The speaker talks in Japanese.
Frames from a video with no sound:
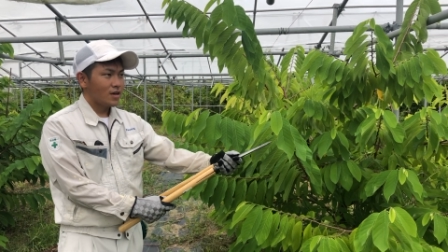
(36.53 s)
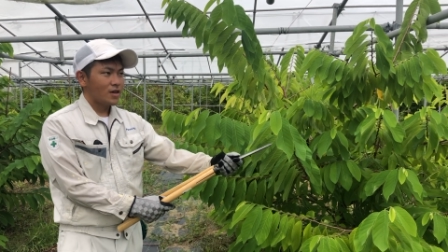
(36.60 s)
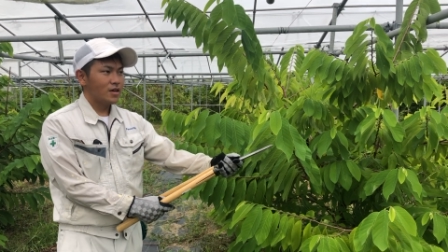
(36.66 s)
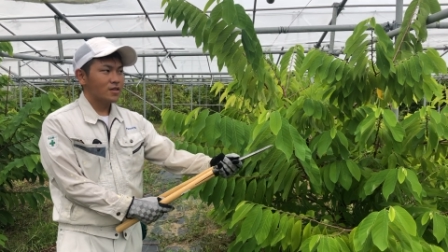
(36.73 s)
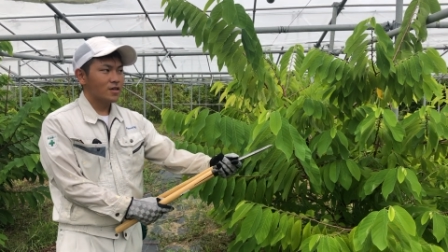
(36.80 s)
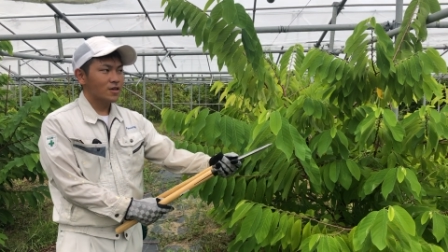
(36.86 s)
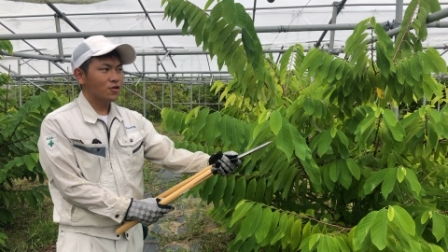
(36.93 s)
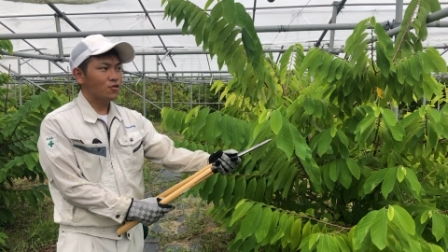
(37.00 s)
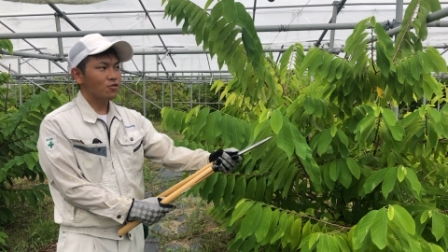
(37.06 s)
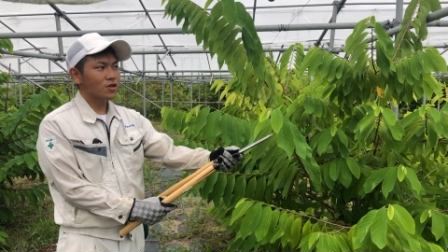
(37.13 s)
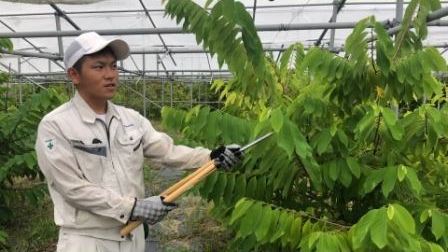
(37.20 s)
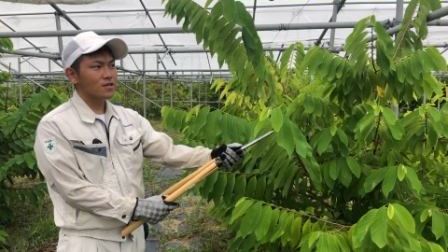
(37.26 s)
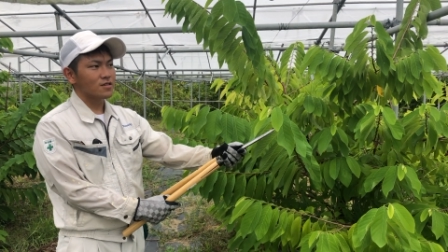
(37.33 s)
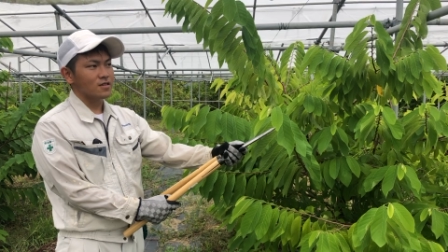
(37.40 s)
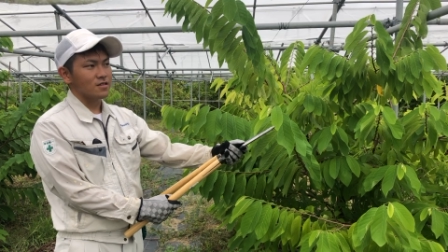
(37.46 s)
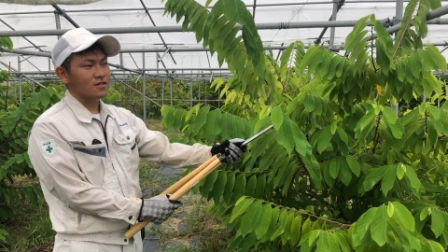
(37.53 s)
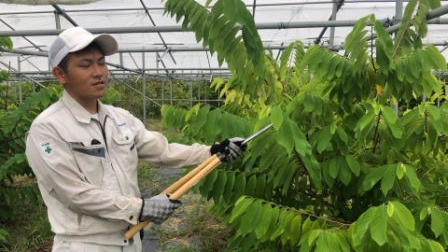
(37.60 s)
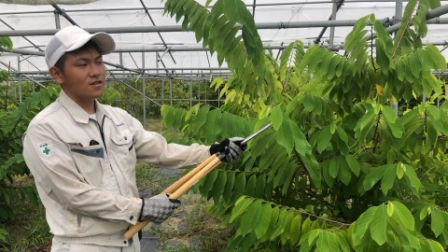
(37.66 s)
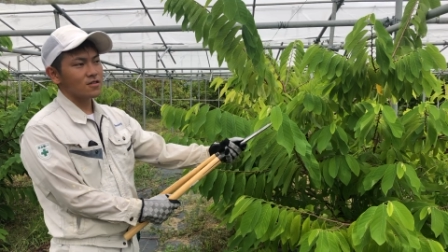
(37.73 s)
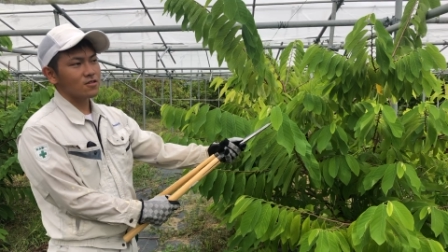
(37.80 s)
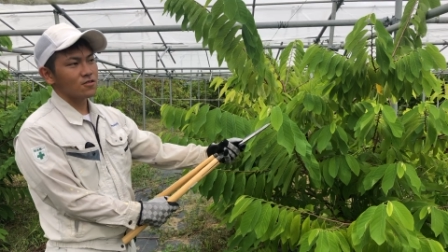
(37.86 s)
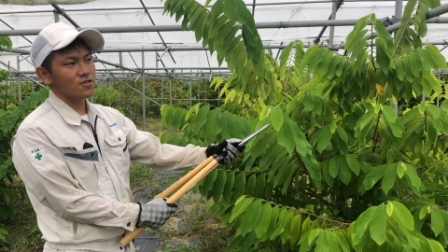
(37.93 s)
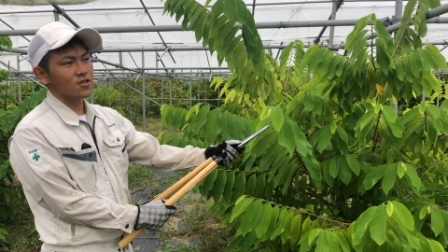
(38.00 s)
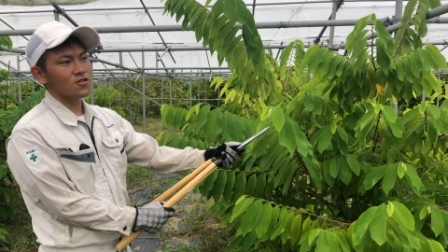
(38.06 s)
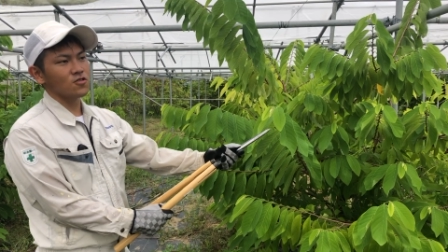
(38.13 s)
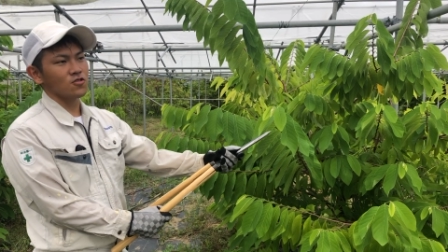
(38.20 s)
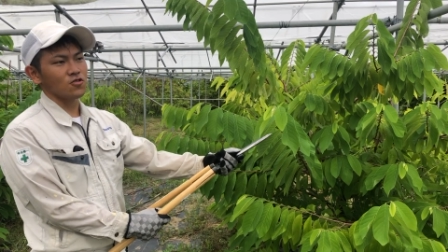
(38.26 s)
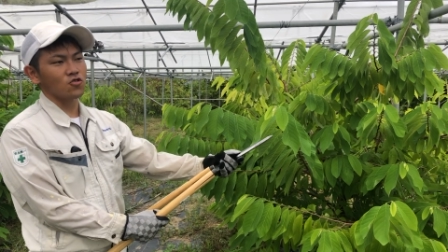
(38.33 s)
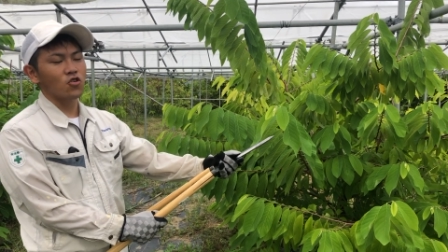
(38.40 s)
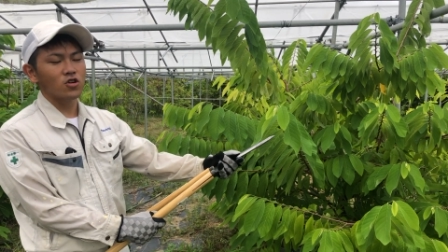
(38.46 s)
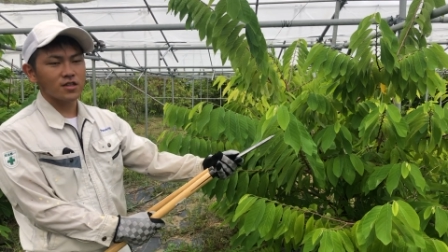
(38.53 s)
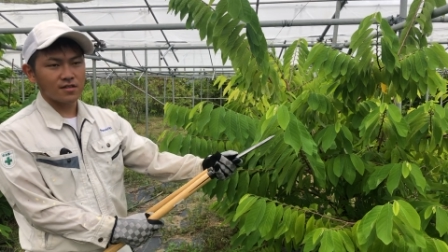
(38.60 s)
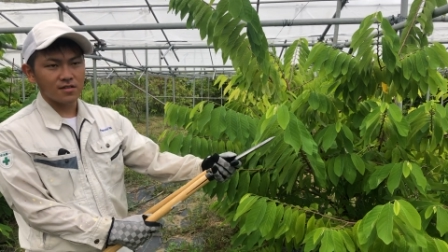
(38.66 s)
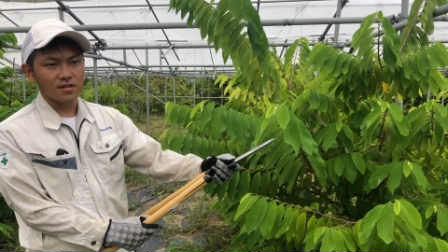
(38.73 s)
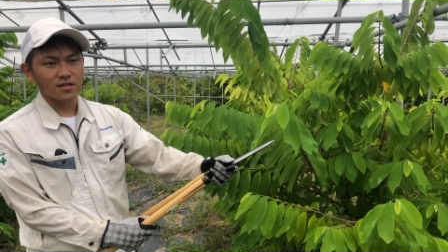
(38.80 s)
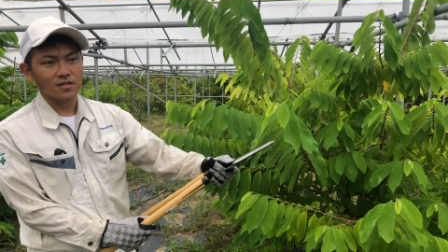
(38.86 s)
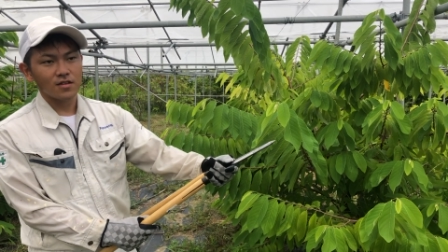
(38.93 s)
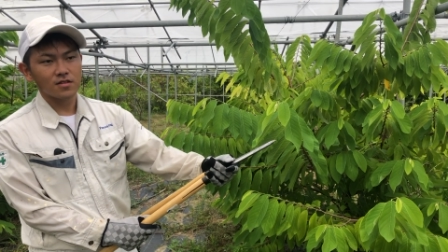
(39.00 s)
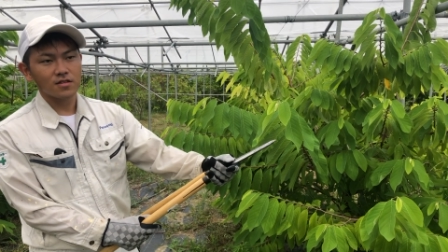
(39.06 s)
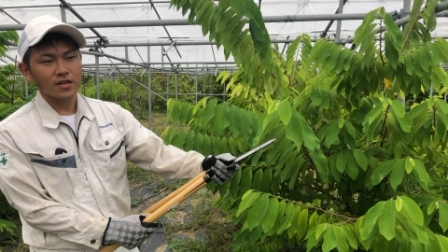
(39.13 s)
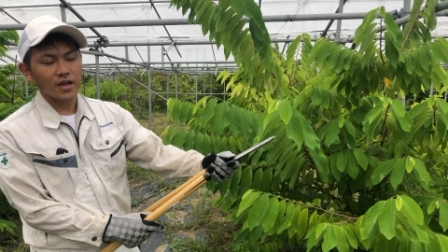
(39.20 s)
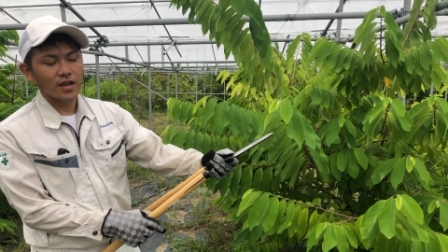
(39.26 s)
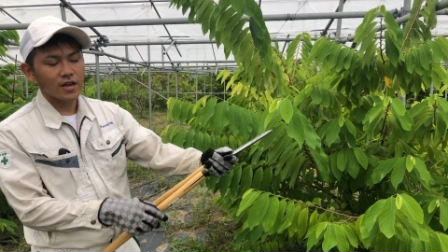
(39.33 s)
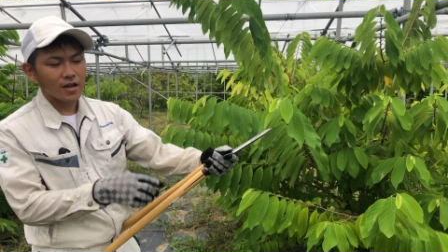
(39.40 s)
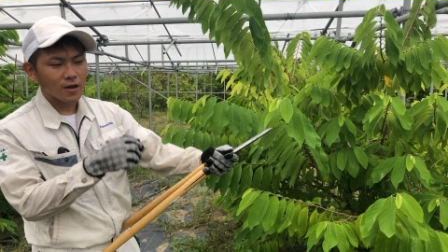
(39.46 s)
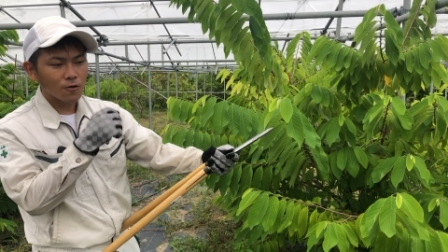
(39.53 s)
えで今日がですね7月の25日ですね、